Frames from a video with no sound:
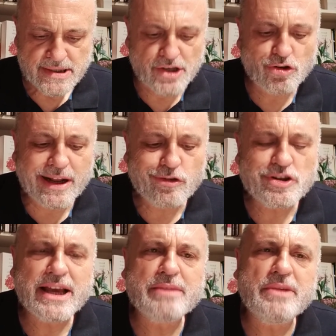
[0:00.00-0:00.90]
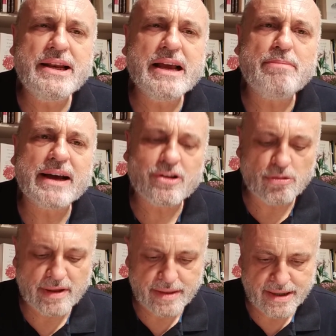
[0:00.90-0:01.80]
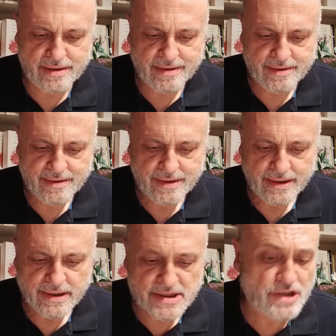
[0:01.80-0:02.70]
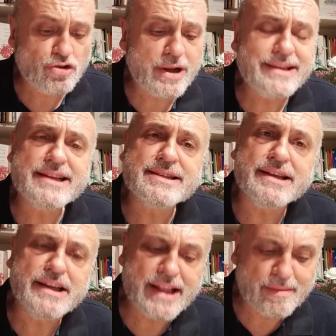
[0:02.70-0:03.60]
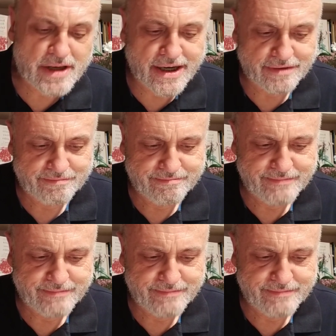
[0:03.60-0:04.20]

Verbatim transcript: Señora doña Emilia Pardo Bazán, señora y distinguida amiga,